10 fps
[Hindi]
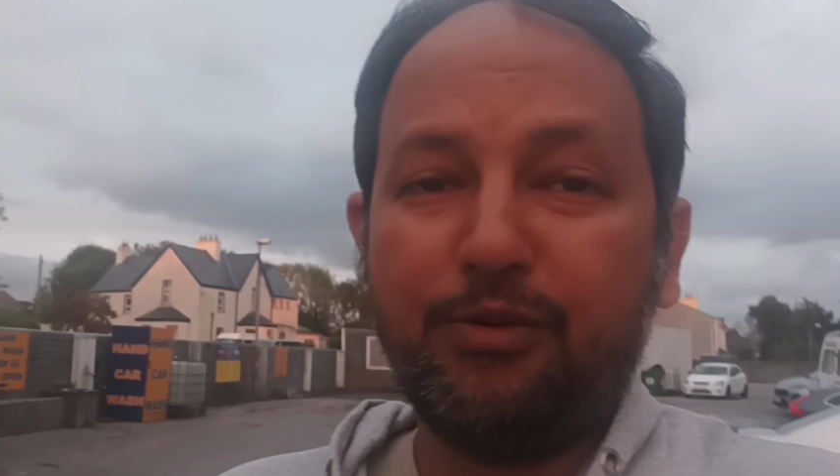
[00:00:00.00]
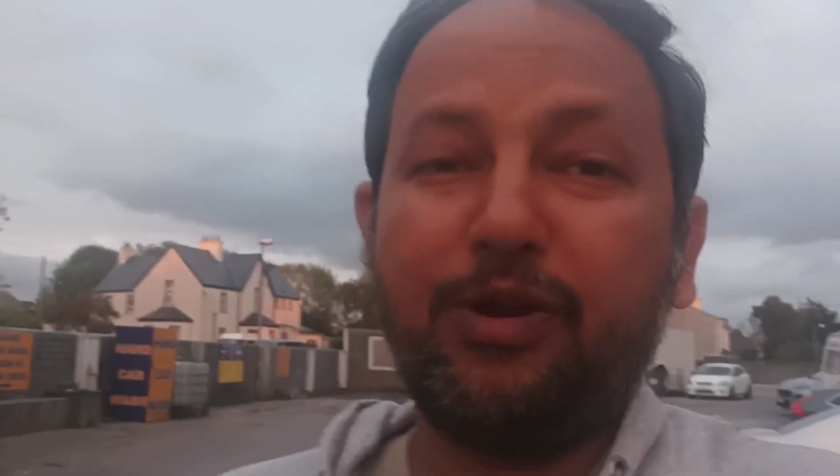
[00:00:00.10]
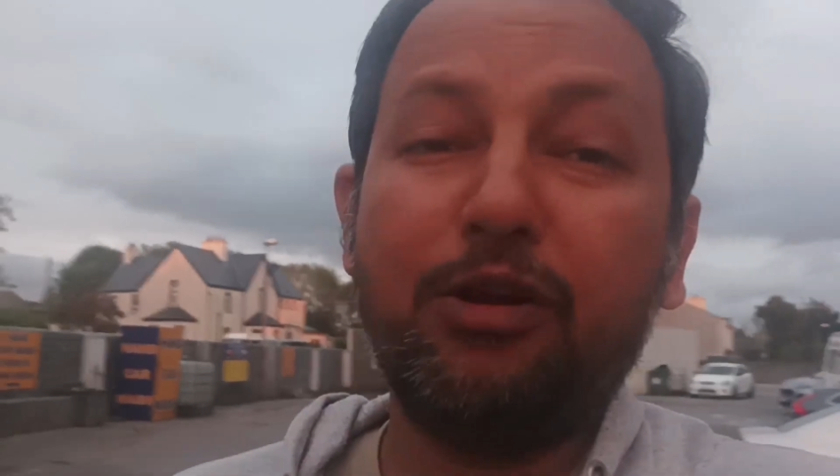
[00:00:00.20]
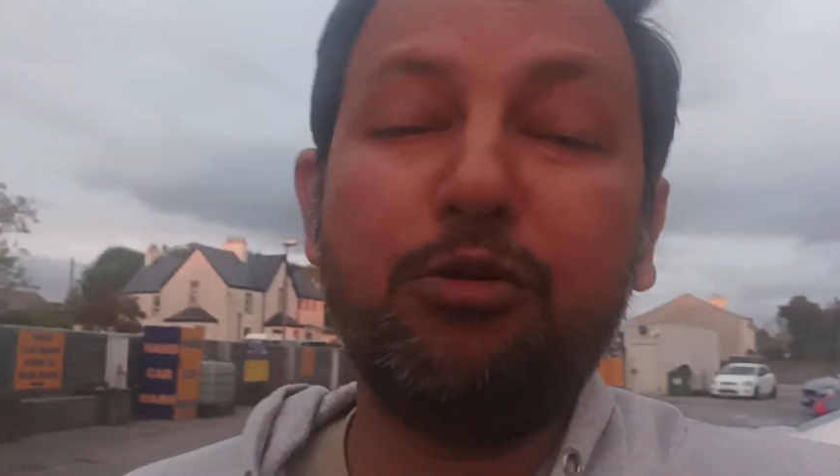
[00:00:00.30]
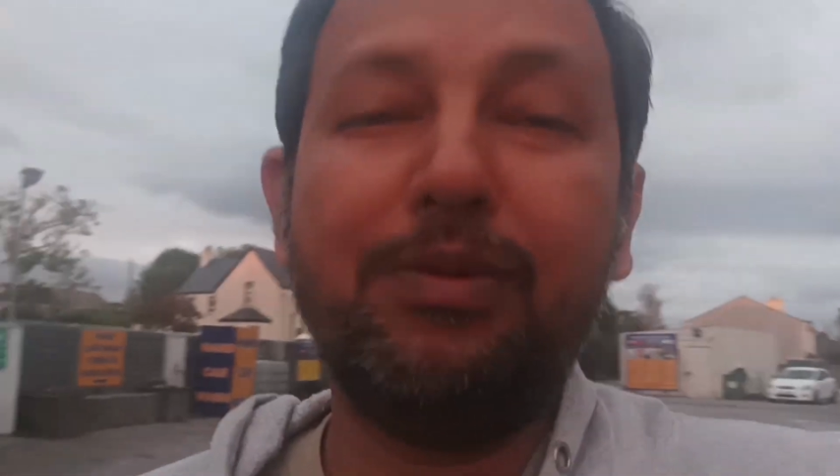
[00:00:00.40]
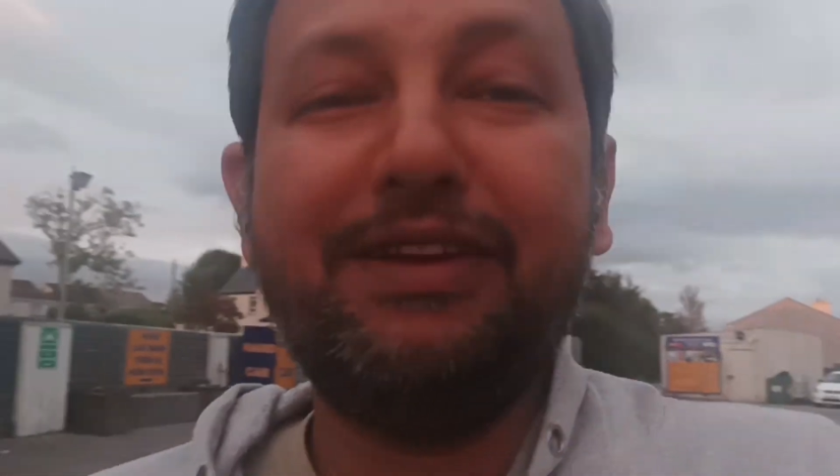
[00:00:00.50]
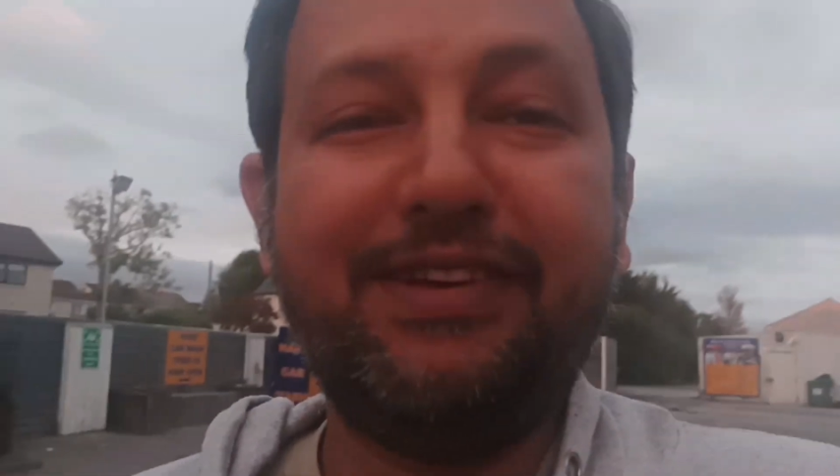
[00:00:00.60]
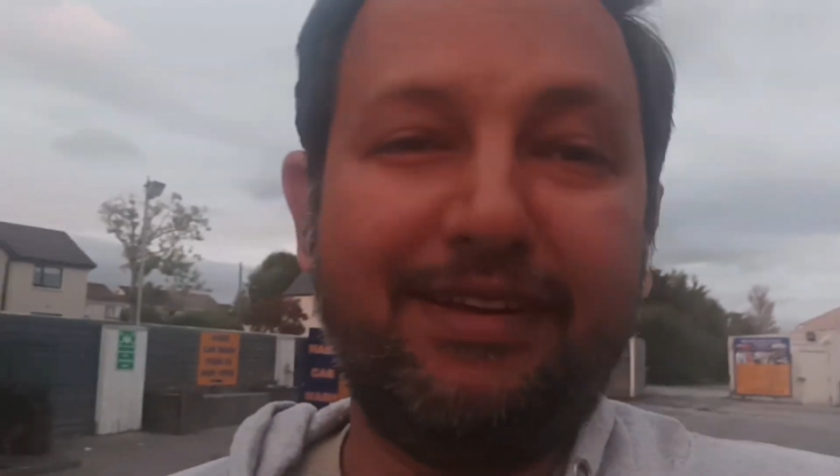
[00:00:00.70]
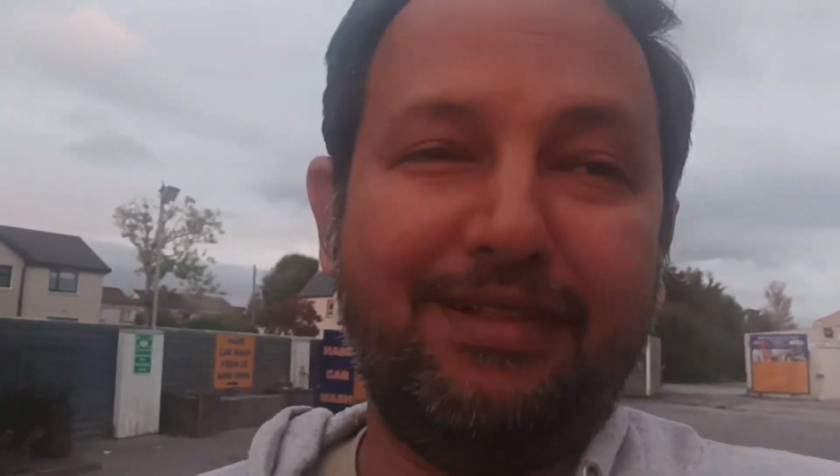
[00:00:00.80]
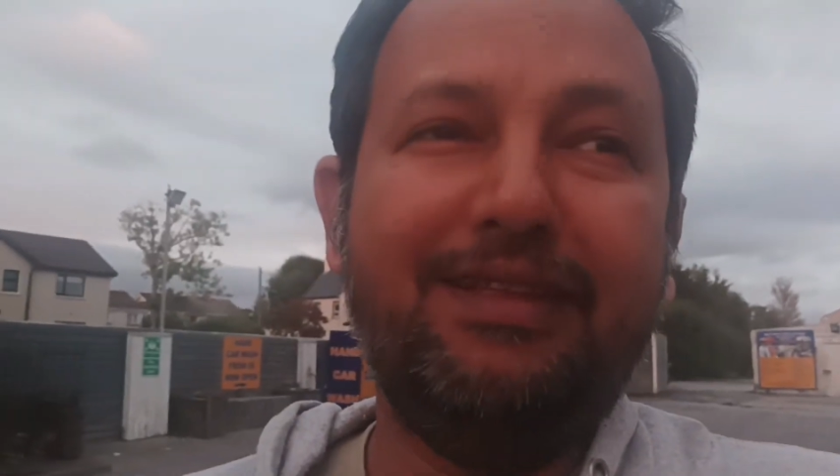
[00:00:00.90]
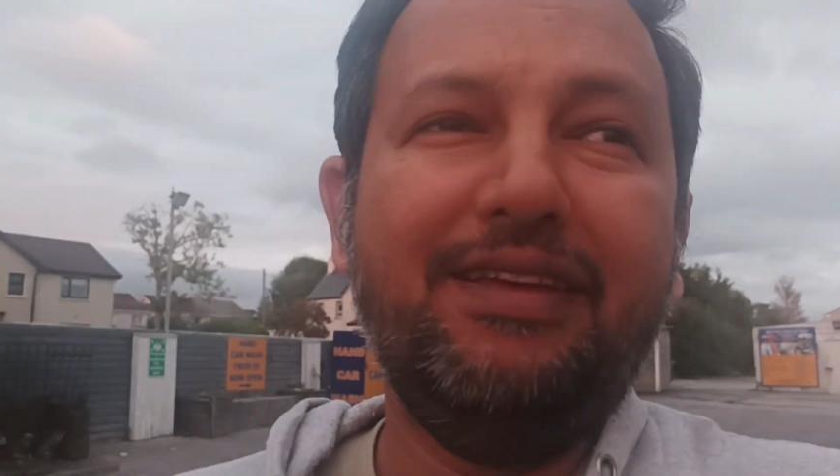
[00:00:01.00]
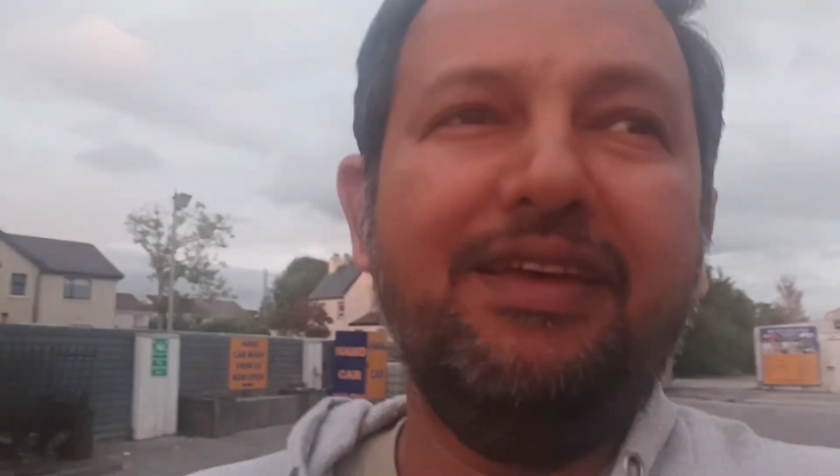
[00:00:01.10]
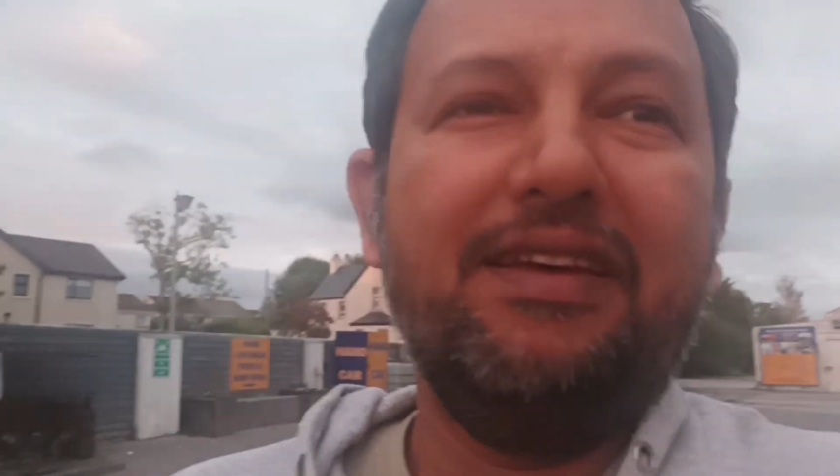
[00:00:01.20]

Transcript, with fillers: फ्रेंड वेलकम टू माय चैनल